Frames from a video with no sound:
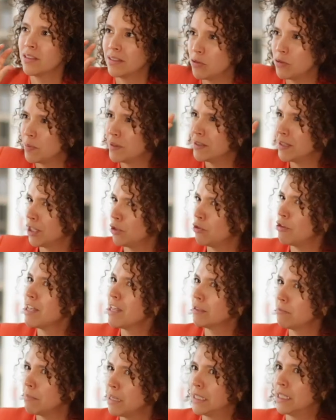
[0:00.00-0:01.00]
Estoy pensando en
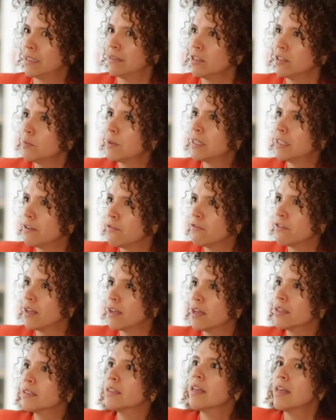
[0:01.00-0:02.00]
las metas
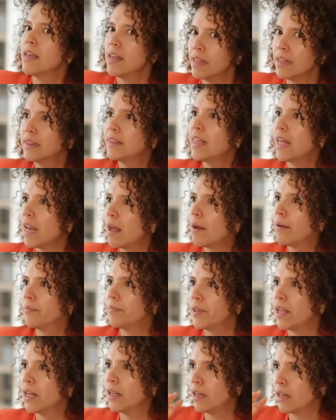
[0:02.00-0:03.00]
específicas de la,
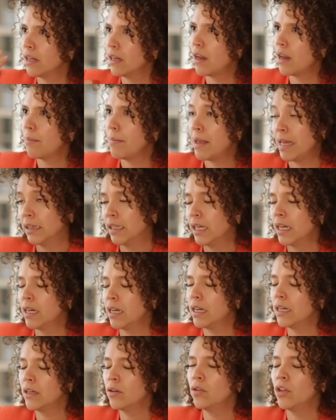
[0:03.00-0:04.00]
de la
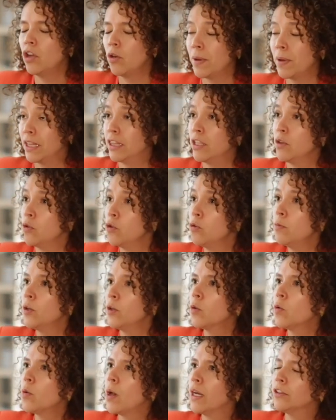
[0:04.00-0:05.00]
meta o del objetivo
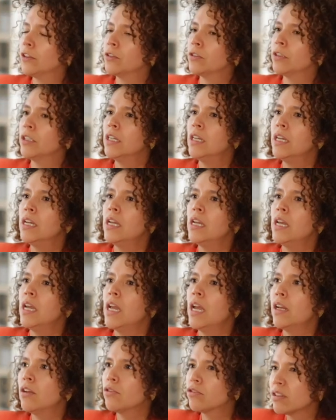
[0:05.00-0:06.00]
número 4
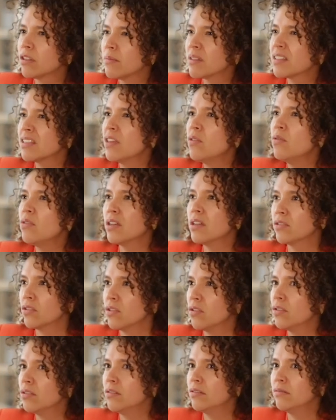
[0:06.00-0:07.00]
en los temas de
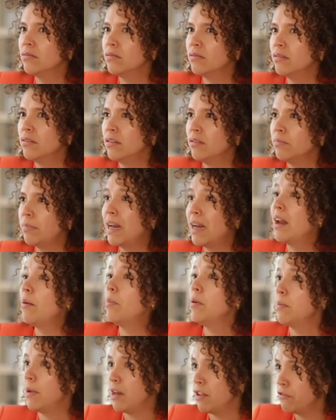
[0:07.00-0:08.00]
educación para la
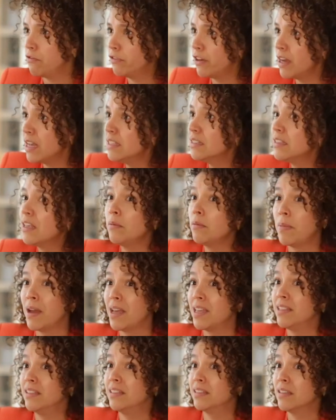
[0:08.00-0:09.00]
primera infancia. El
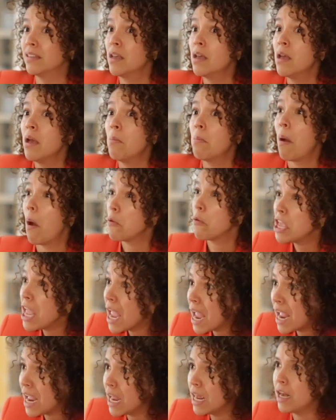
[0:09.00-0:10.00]
país va
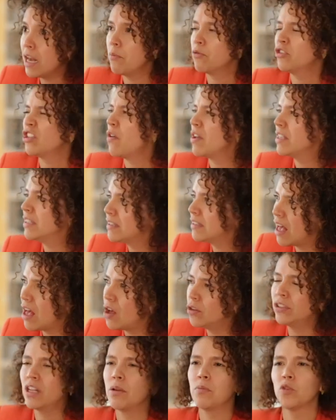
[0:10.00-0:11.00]
bien, hemos
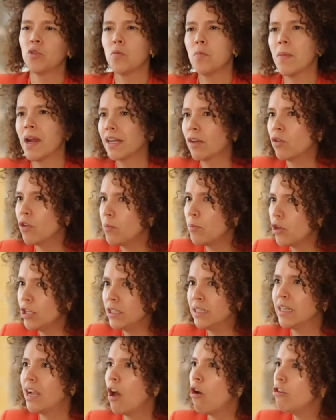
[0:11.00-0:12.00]
avanzado, tenemos un marco de
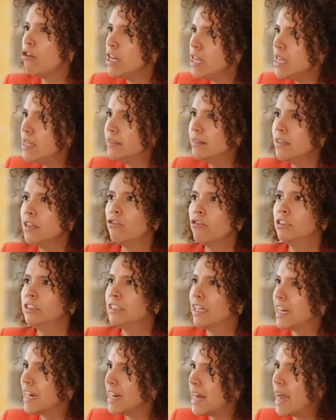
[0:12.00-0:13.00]
política holístico,
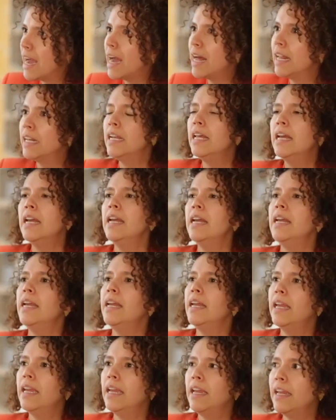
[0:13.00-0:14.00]
integral,
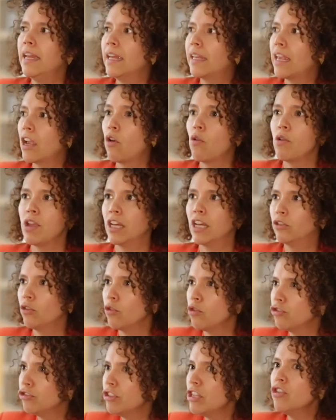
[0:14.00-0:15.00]
eh, que cobija a
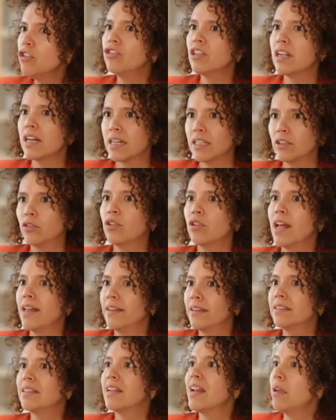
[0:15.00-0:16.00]
todos los niños. El reto
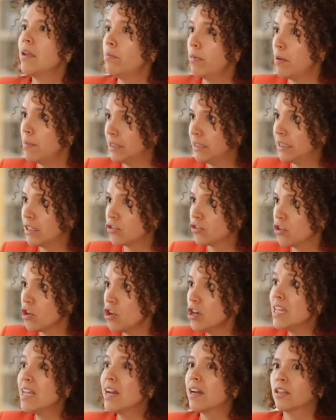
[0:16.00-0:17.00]
grande es la
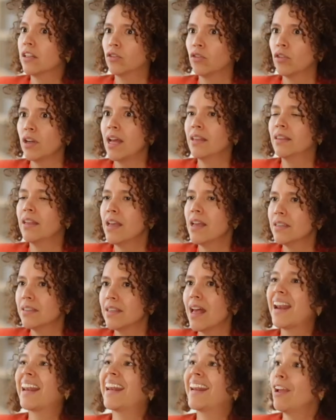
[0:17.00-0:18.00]
implementación y el reto grande
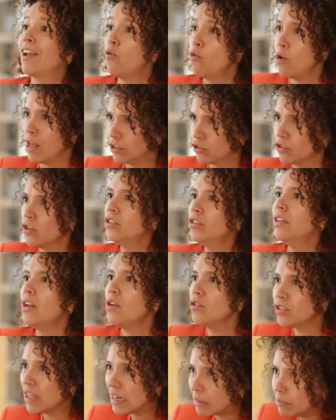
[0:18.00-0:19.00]
es la regulación
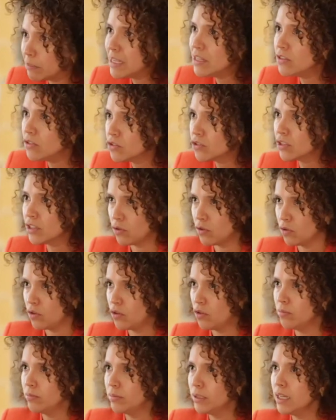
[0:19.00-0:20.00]
de los servicios en
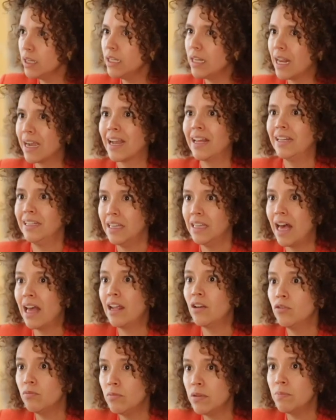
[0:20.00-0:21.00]
Colombia y la calidad
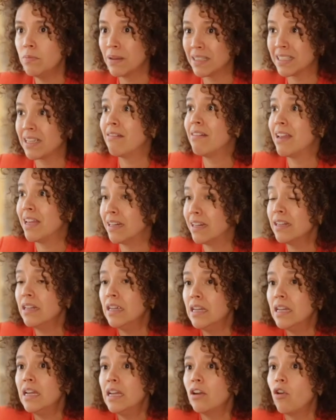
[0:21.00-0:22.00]
de los MIT para saber
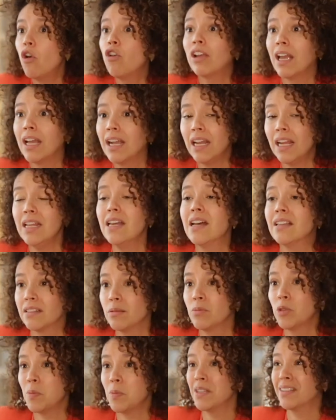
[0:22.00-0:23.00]
con qué calidad
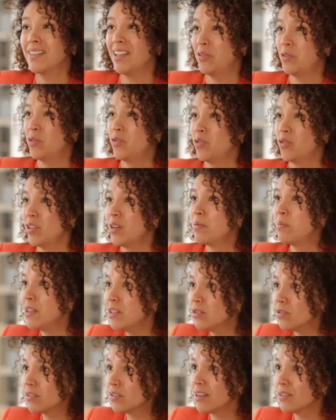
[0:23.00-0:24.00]
estamos prestando estos
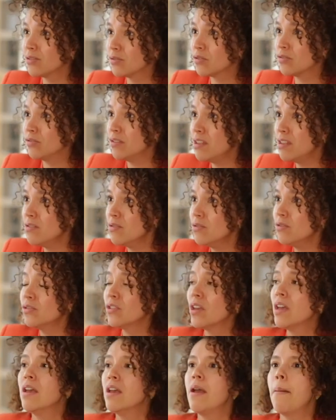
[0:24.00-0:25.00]
servicios a estos
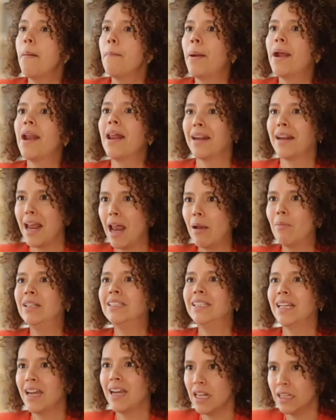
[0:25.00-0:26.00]
niños para
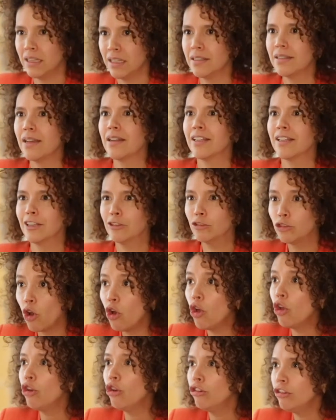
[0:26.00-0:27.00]
realmente garantizar que
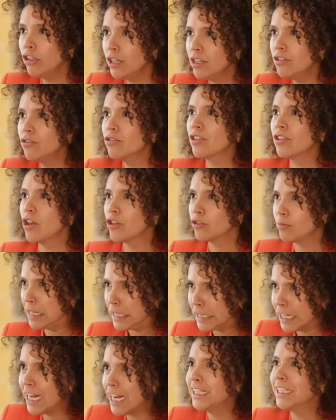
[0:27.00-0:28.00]
todos los niños a
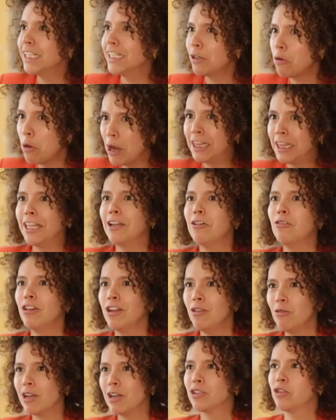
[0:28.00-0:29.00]
2030 cuenten
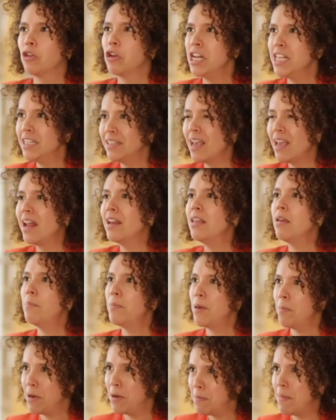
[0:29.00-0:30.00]
con educación inicial y de
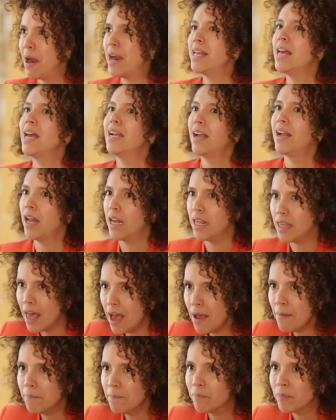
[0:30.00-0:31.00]
preprimaria de
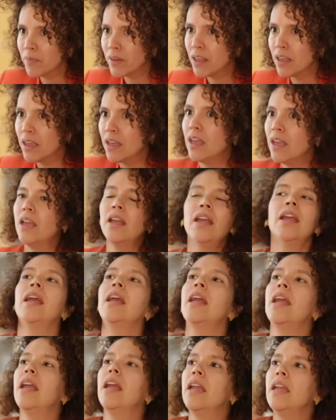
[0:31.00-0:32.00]
calidad
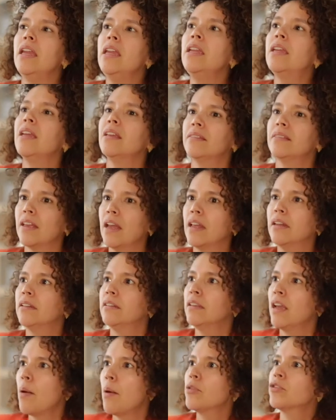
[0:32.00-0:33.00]
eh, y que
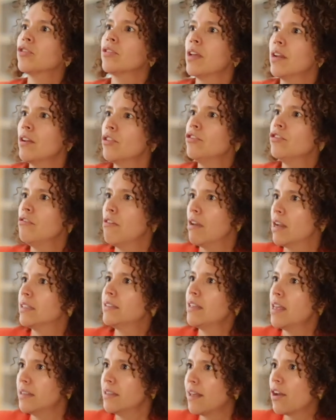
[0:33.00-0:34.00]
estén, digamos, en los
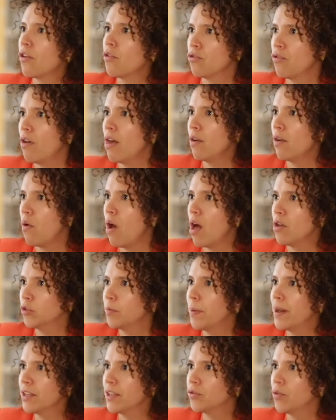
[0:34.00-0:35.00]
niveles de desarrollo
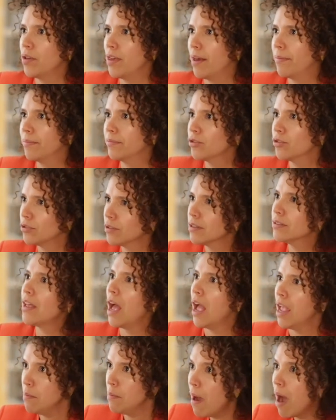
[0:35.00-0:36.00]
adecuados para su edad. Entonces
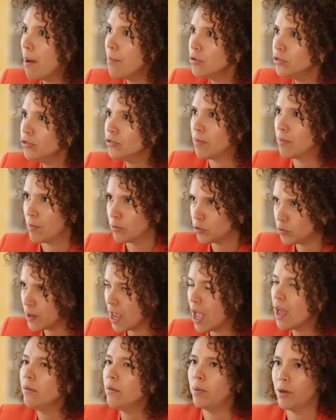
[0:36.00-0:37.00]
ahí vamos, vamos
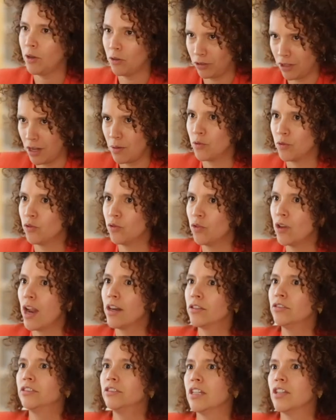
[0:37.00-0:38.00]
bien, pero tenemos un
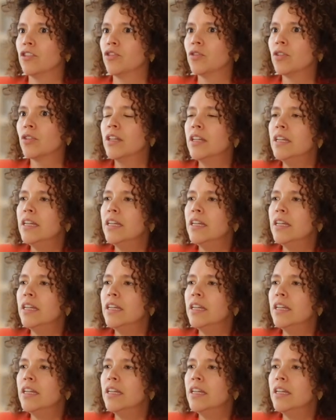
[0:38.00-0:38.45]
largo trecho.